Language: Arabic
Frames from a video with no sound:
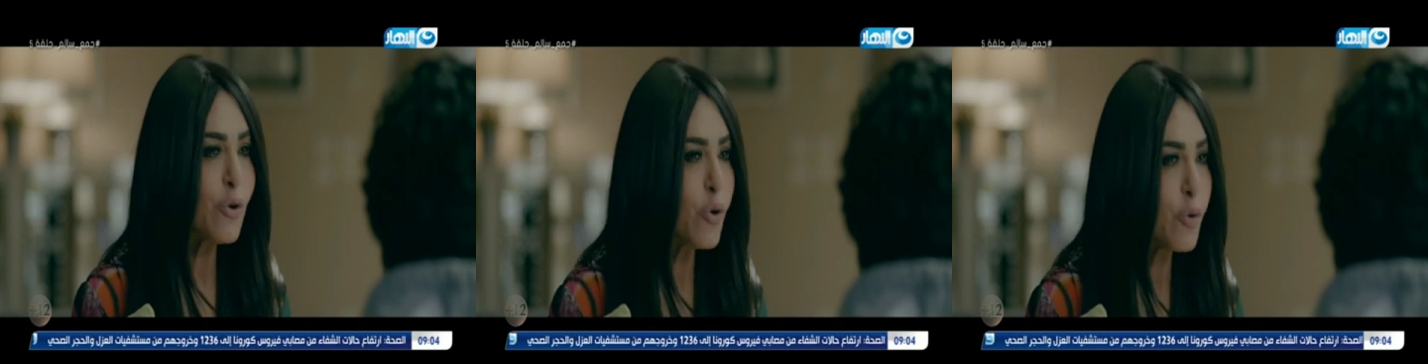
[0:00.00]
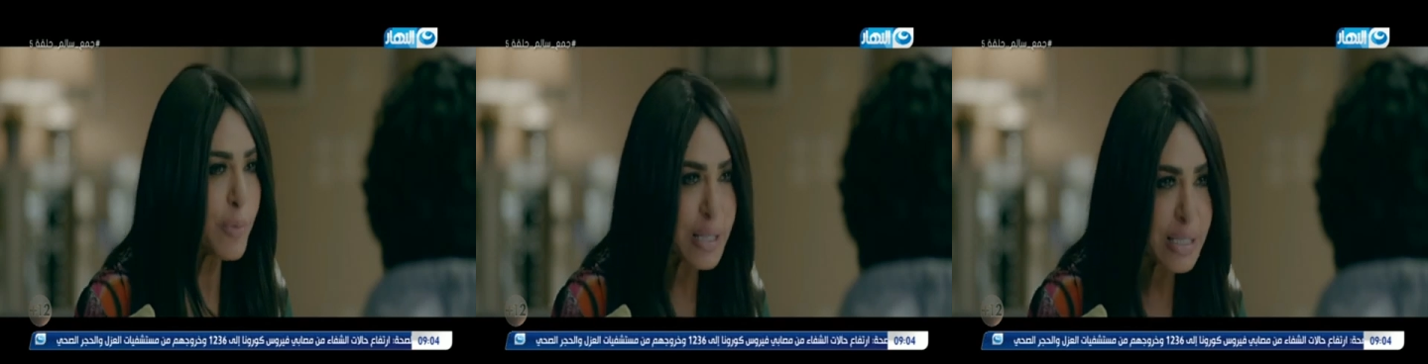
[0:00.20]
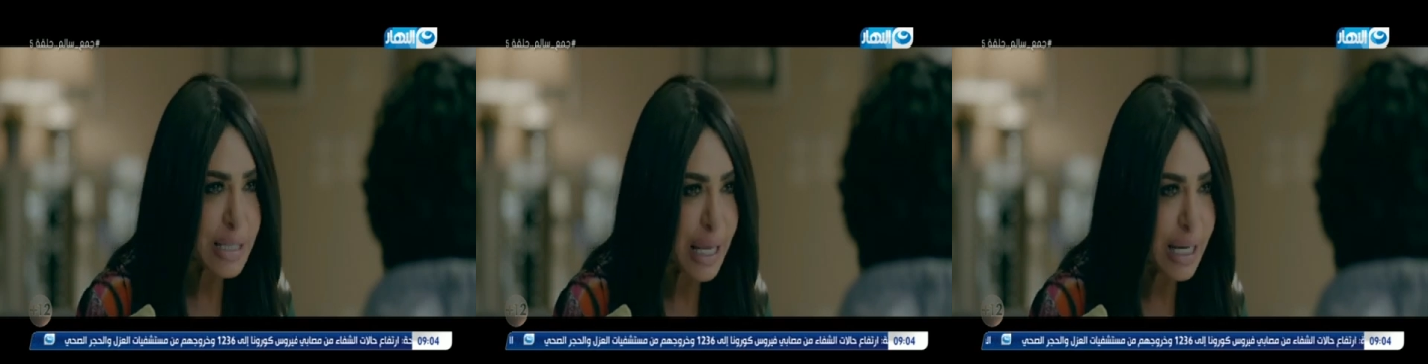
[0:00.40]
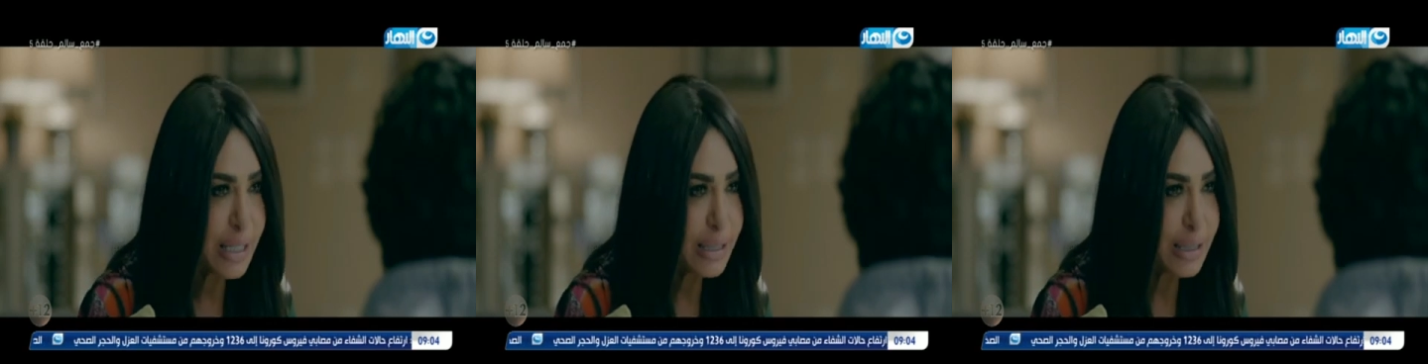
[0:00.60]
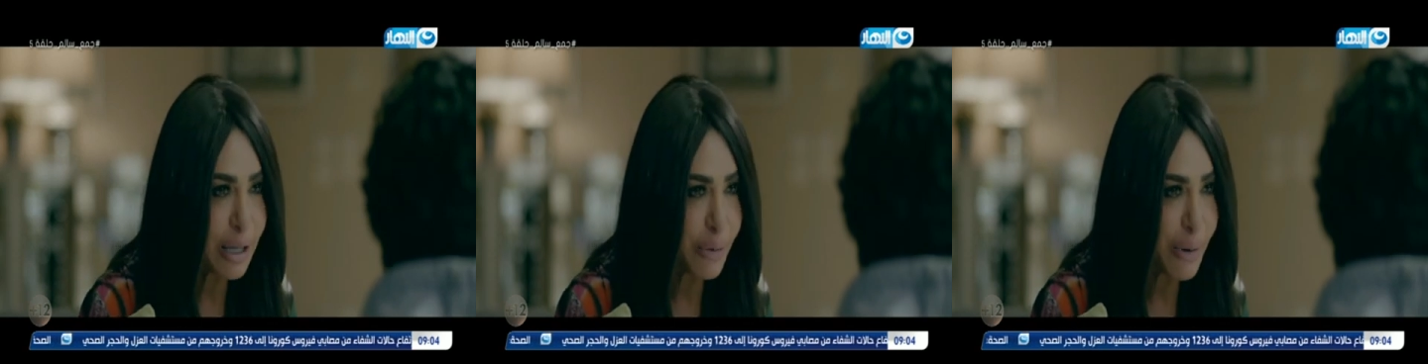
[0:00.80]

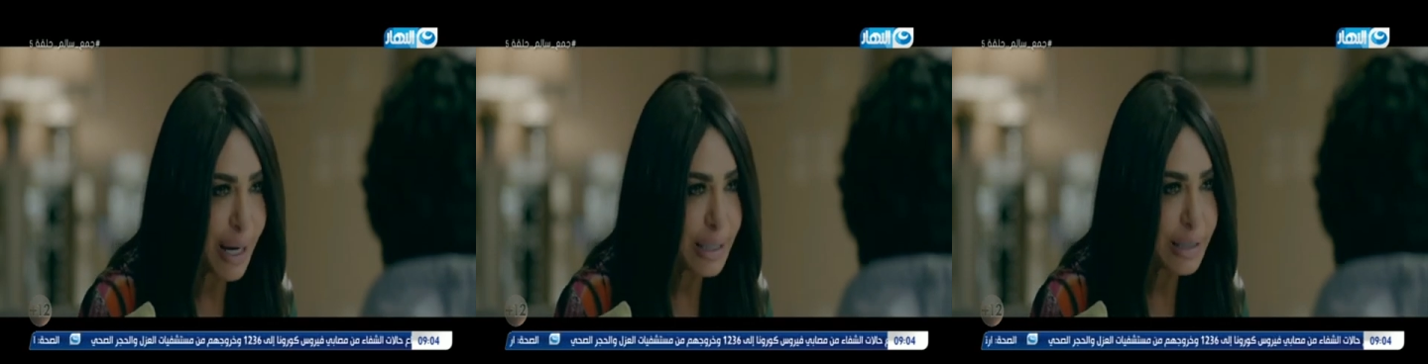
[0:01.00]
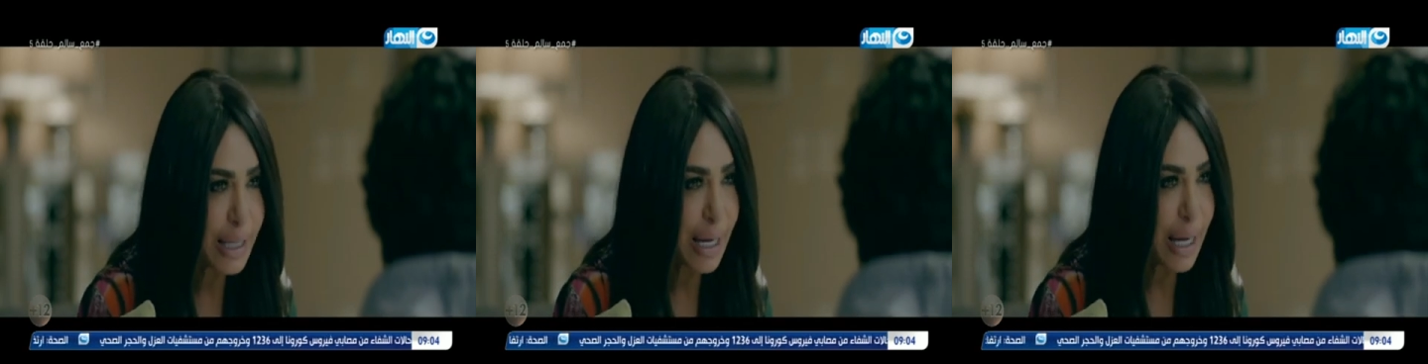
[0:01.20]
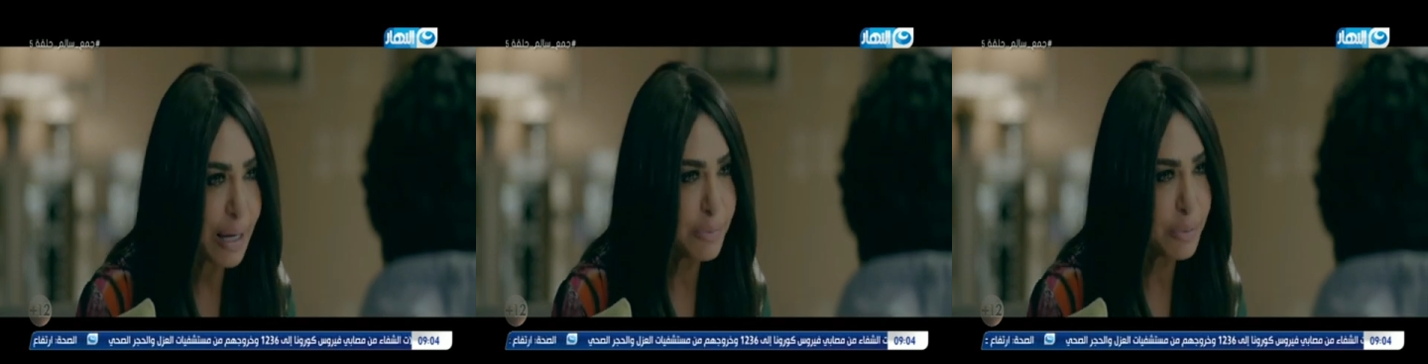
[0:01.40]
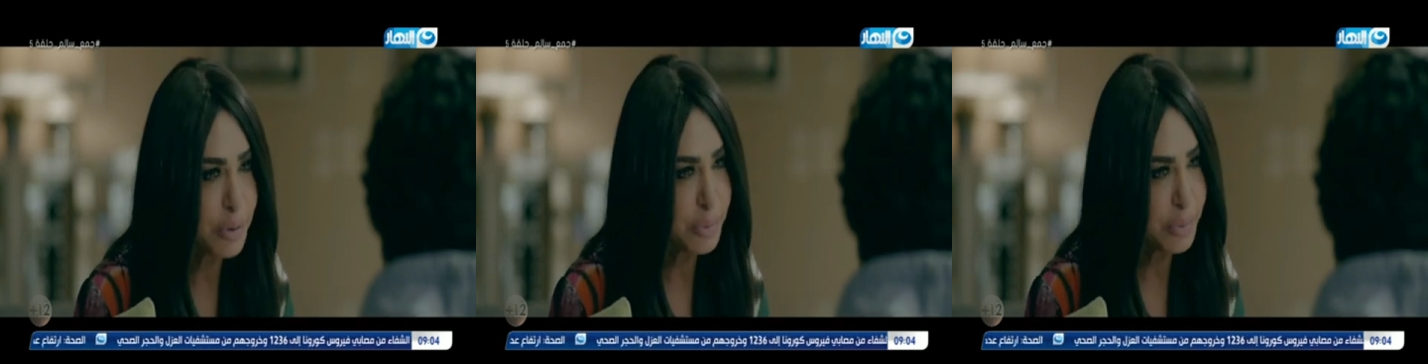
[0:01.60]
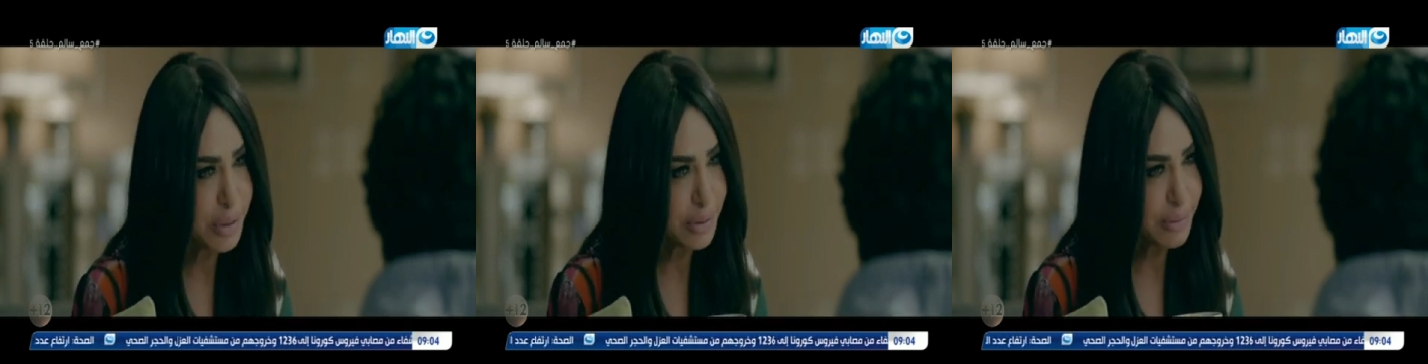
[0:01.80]
ومصلحتنا واحده يا
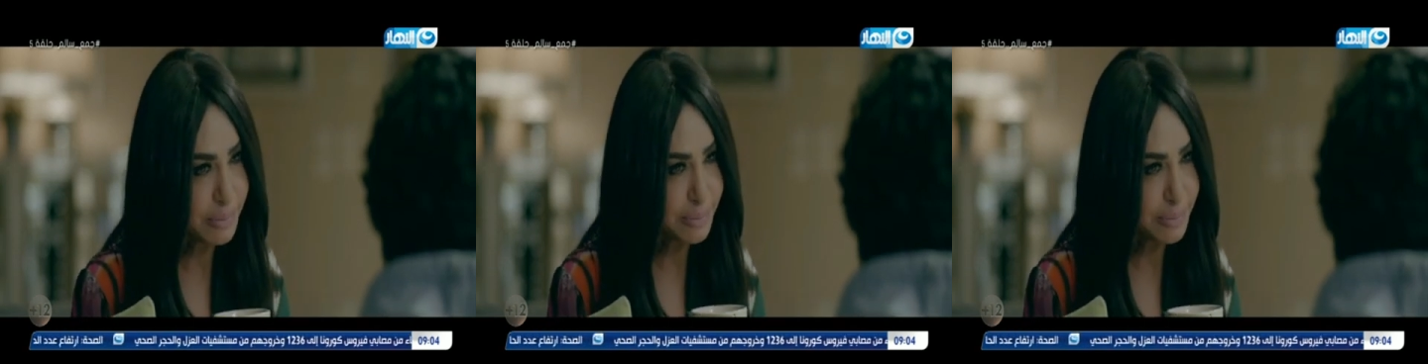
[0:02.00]
حبيبي